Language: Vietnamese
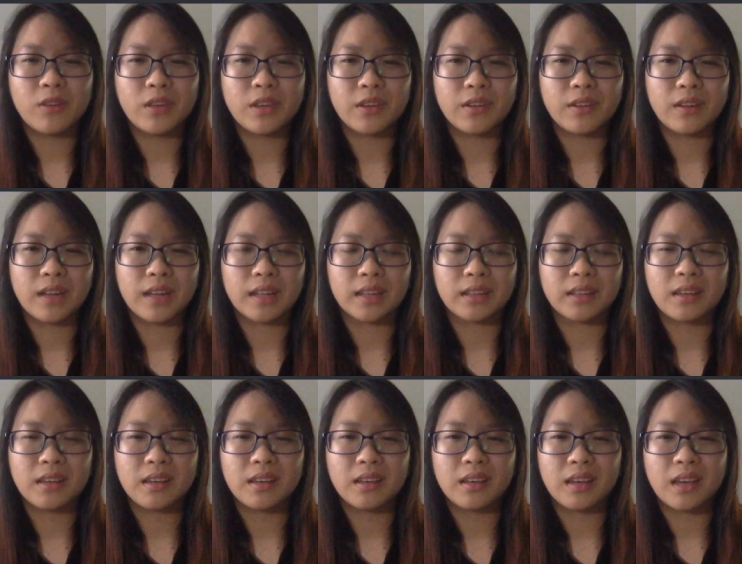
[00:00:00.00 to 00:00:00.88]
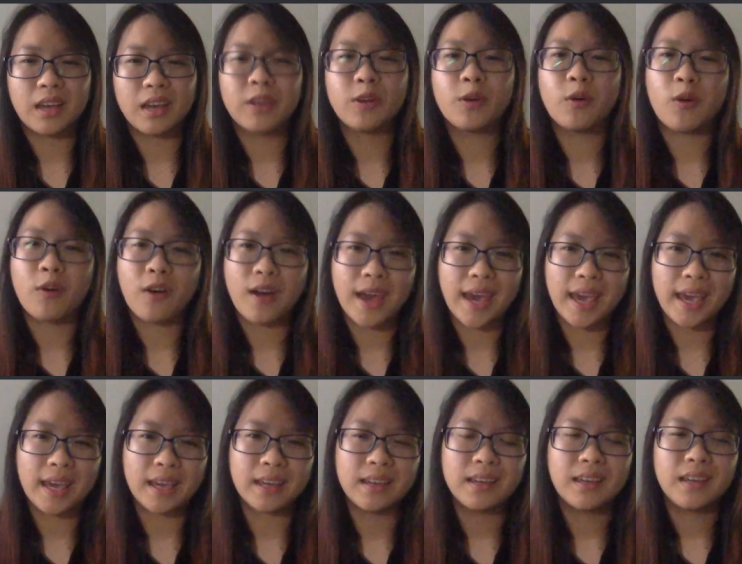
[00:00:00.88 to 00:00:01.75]
ví dụ là thiết kế đồ họa
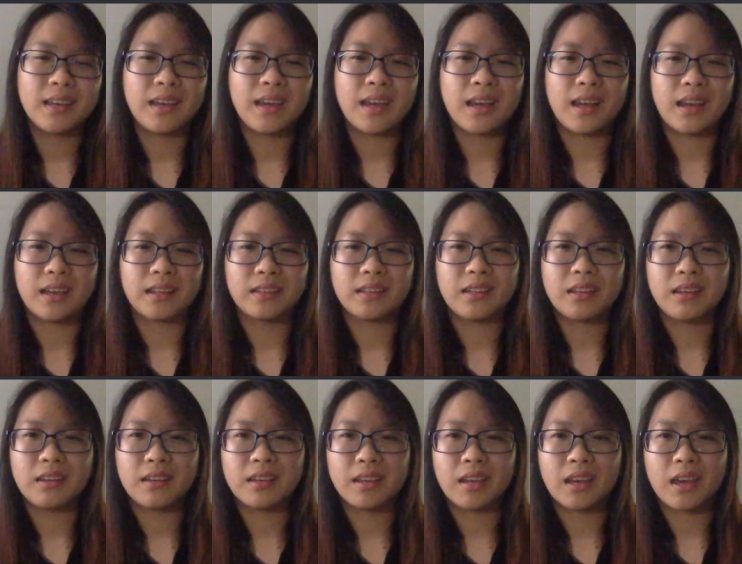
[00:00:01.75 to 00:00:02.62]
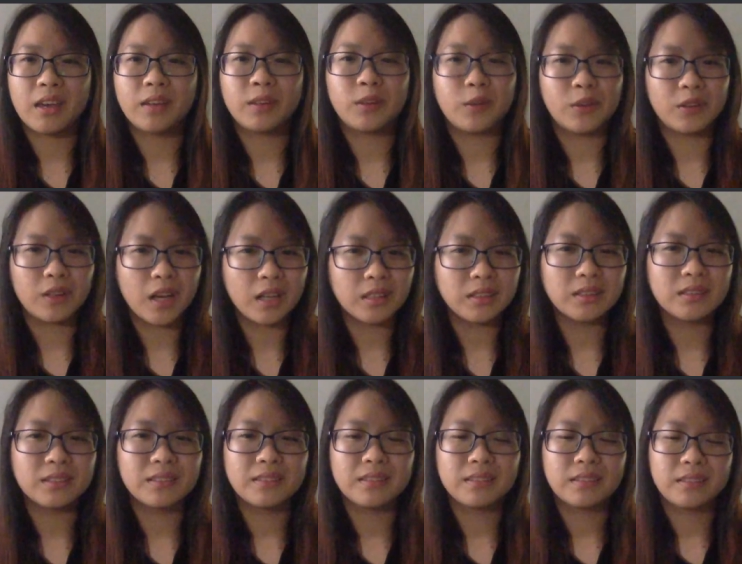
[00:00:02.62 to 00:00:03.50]
hay là thiết kế nội thất
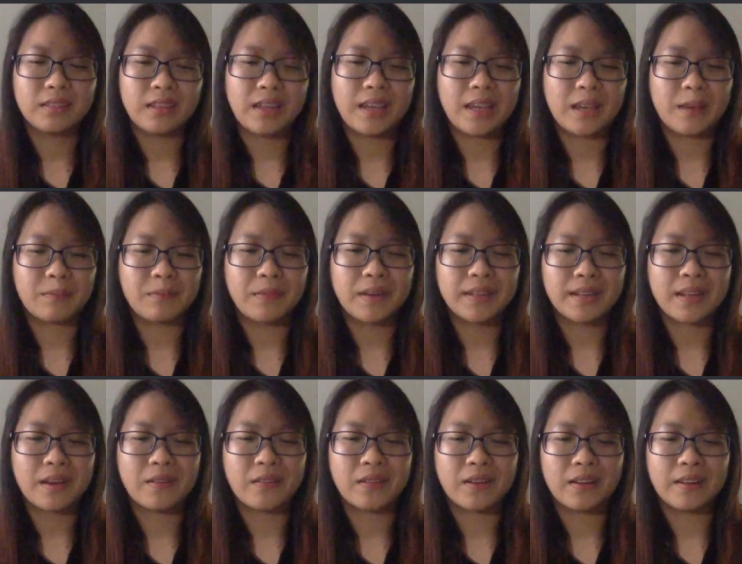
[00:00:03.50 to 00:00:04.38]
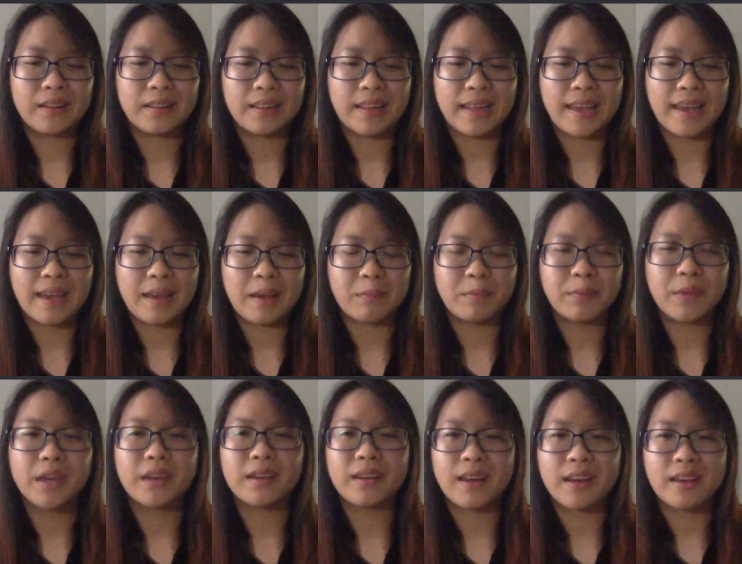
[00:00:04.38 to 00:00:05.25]
thì em bắt đầu gọi là
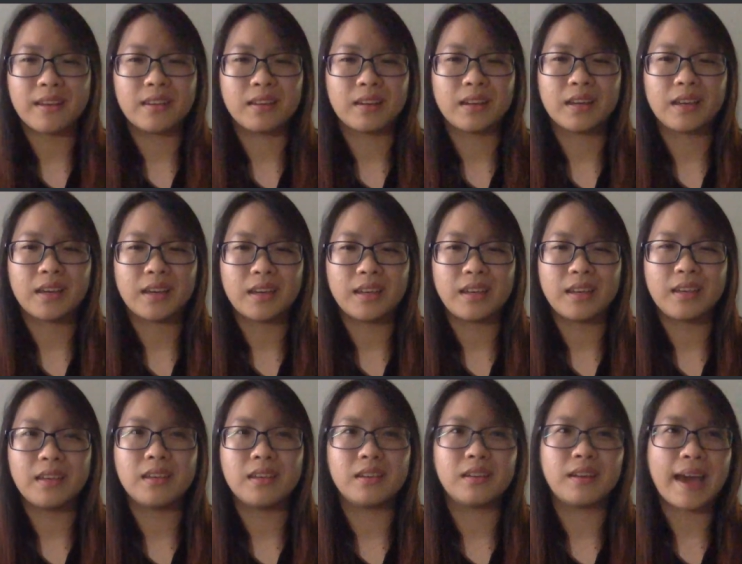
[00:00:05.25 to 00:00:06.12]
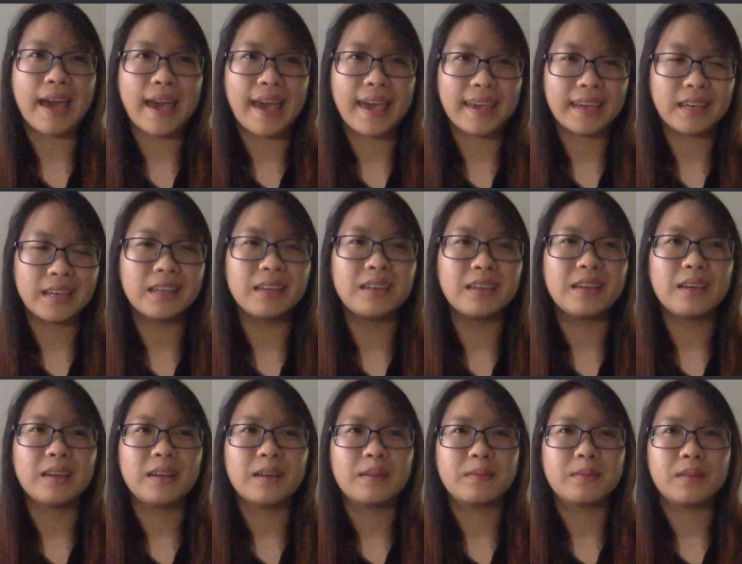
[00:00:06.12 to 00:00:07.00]
pick ra những cái dự án
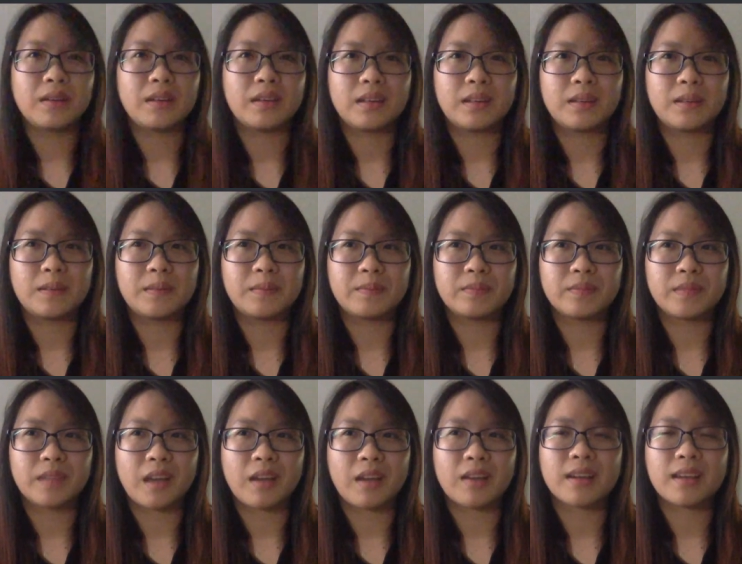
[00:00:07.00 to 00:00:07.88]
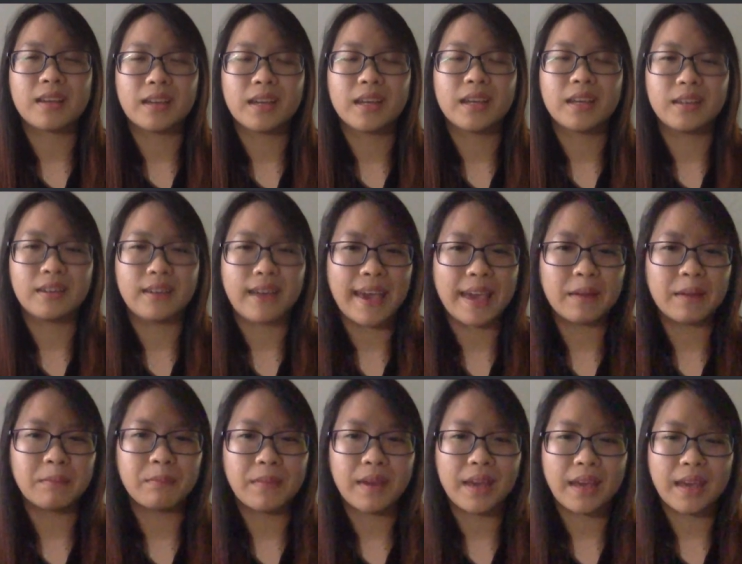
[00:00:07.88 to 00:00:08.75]
um, chọn ra những cái dự
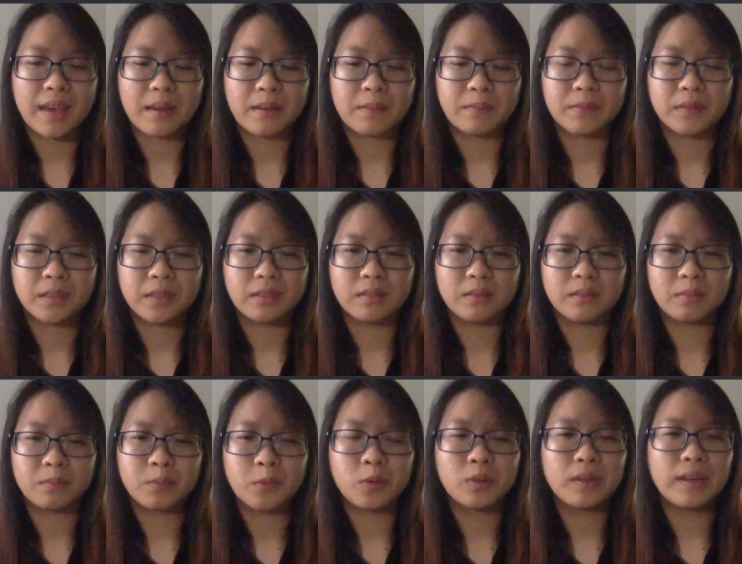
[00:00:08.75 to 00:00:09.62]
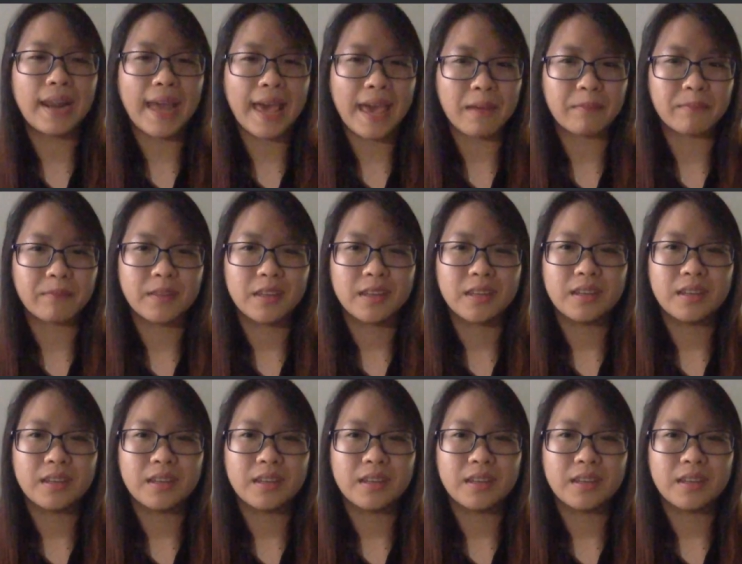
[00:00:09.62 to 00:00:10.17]
án mà mình muốn làm